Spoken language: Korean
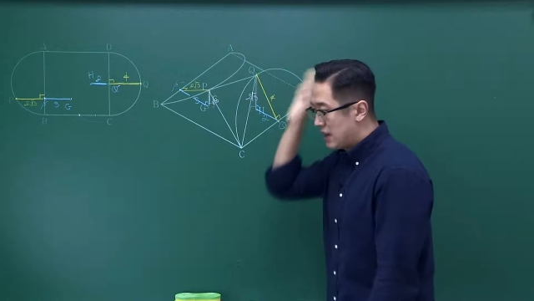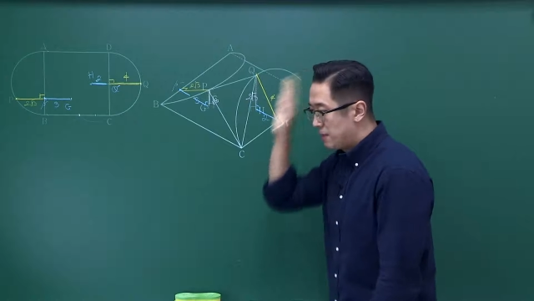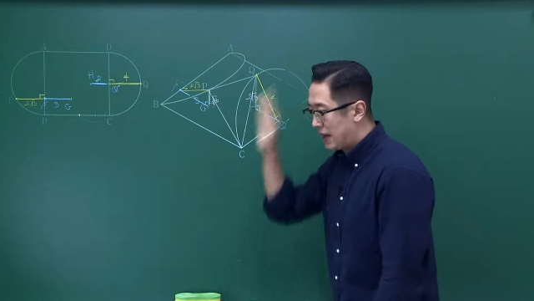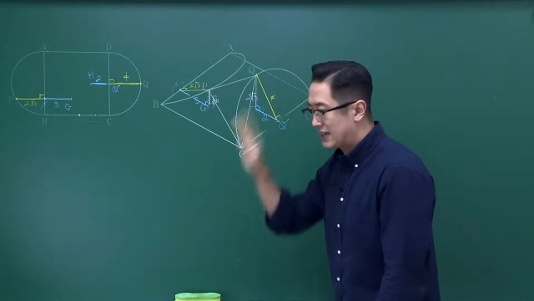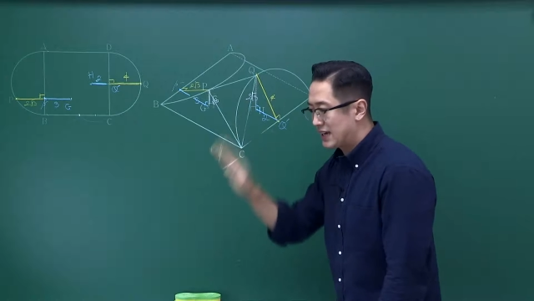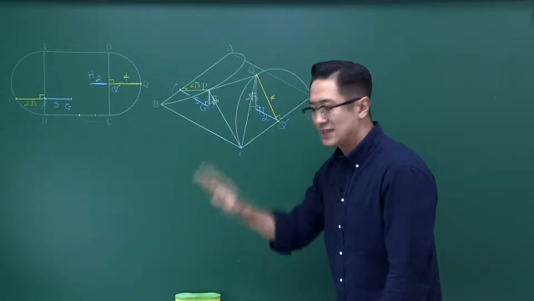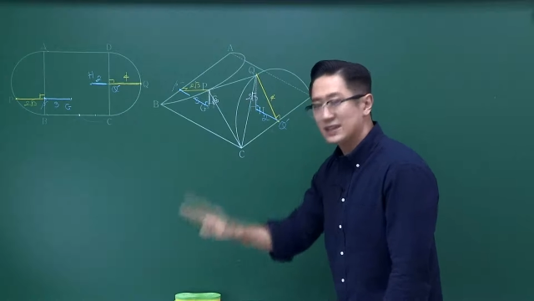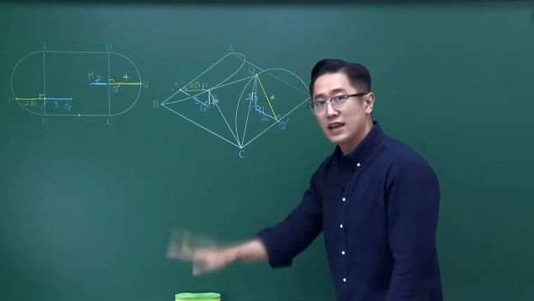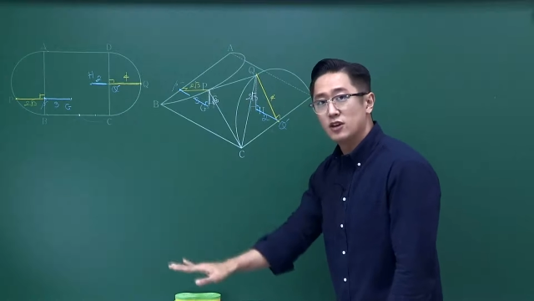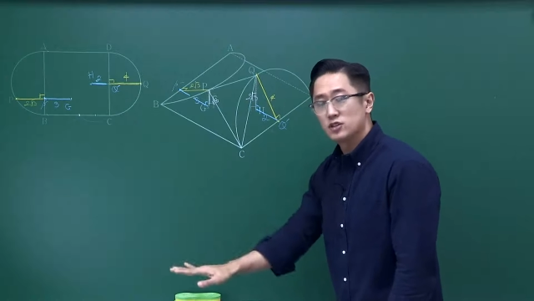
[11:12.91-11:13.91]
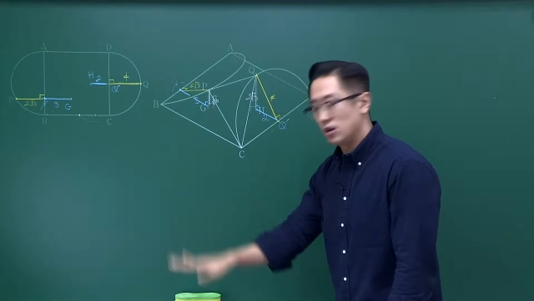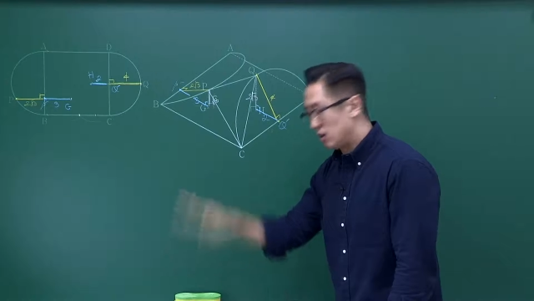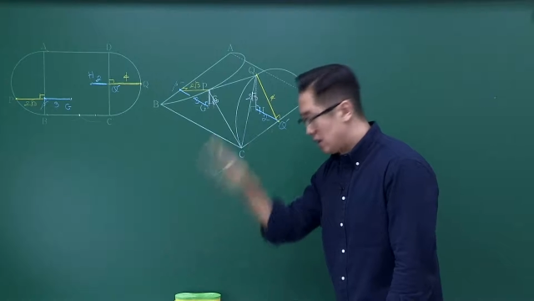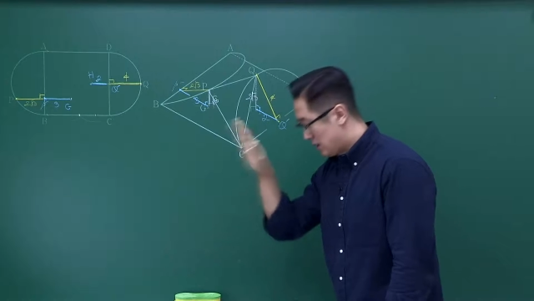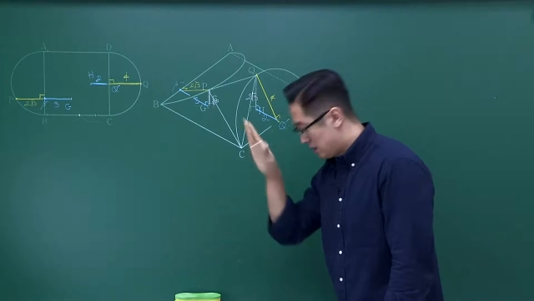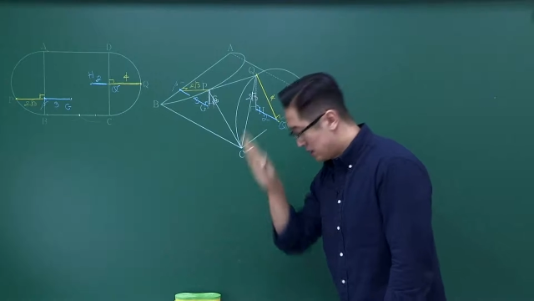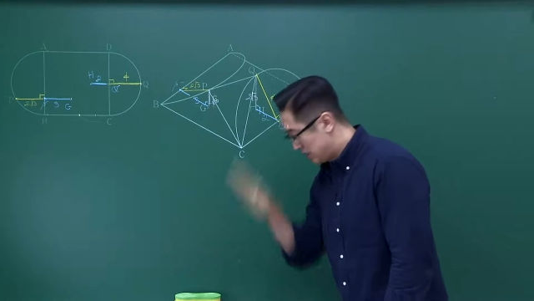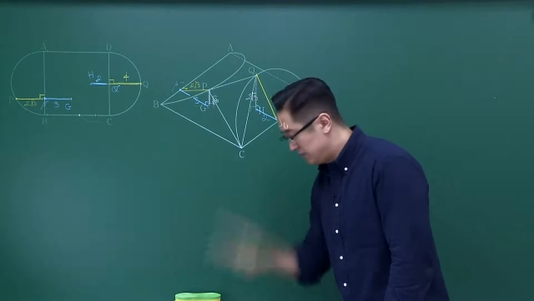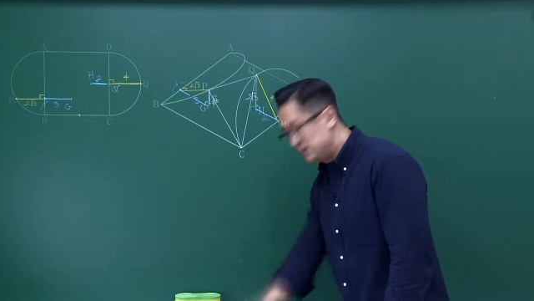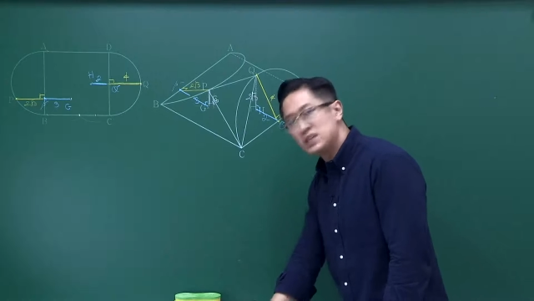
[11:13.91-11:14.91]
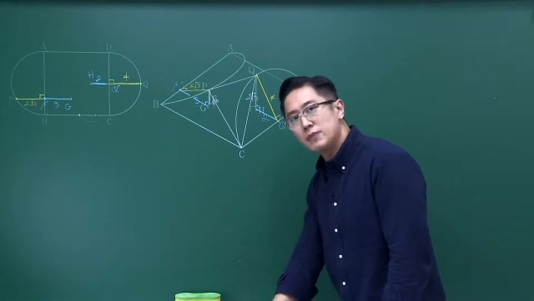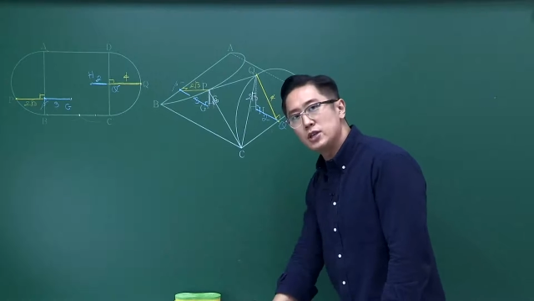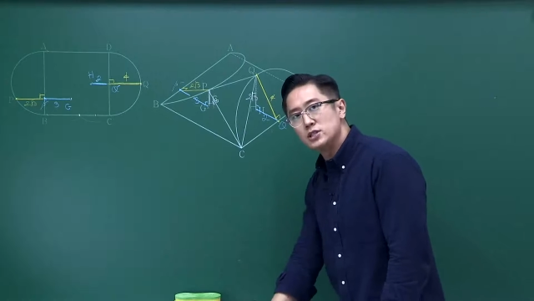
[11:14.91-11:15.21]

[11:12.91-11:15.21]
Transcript: 얘를 바닥에다 내려서 그림자